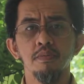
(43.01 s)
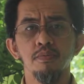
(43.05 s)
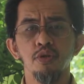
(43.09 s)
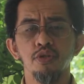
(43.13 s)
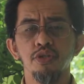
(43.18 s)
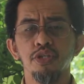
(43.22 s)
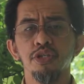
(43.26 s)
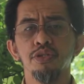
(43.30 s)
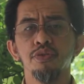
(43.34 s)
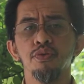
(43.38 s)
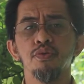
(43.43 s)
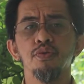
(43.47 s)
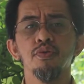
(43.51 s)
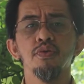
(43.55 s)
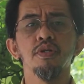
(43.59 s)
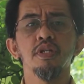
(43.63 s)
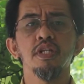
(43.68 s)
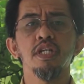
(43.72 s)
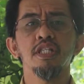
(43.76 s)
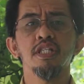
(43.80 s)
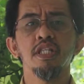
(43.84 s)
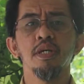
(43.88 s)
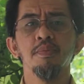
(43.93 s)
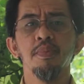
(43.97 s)
Puji
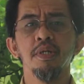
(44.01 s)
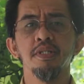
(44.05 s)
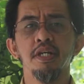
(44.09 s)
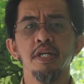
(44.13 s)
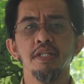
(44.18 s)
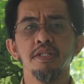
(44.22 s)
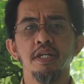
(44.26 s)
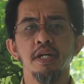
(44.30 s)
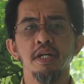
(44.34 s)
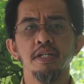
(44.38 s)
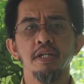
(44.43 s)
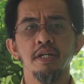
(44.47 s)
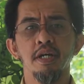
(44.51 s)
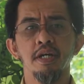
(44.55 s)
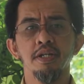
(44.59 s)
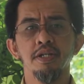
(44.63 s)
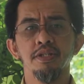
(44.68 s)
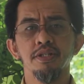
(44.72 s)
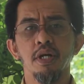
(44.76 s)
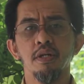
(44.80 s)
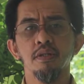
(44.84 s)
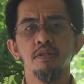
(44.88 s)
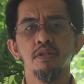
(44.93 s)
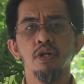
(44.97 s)
syukur kita panjatkan
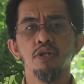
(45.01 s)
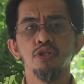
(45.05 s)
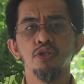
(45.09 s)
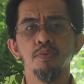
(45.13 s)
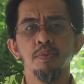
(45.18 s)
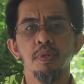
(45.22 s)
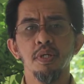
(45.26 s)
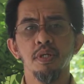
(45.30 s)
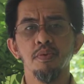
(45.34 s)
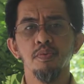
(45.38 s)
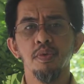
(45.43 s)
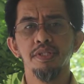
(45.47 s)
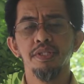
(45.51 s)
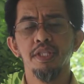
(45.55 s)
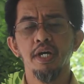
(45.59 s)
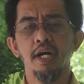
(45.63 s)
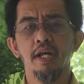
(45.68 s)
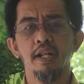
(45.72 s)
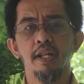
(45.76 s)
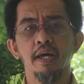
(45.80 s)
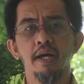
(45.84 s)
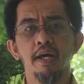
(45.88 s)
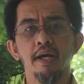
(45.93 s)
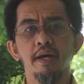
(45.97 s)
kehadirat Allah Subhanahu wa
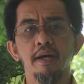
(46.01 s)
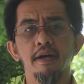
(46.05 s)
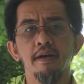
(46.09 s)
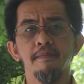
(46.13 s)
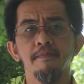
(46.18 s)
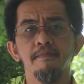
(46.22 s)
taala.